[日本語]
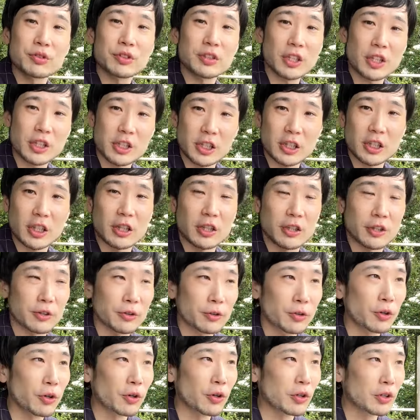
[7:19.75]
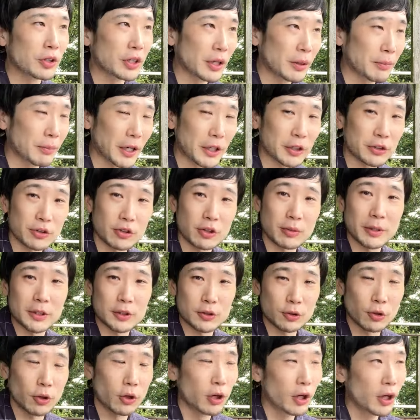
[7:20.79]
転してたんだけど、ね、
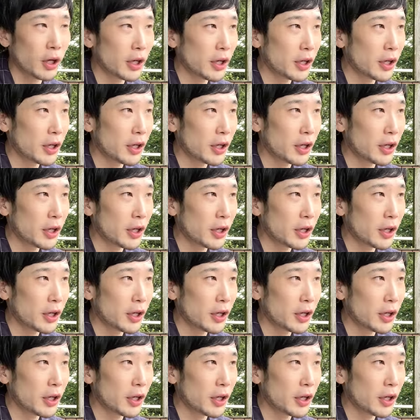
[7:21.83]
マイクロバスを。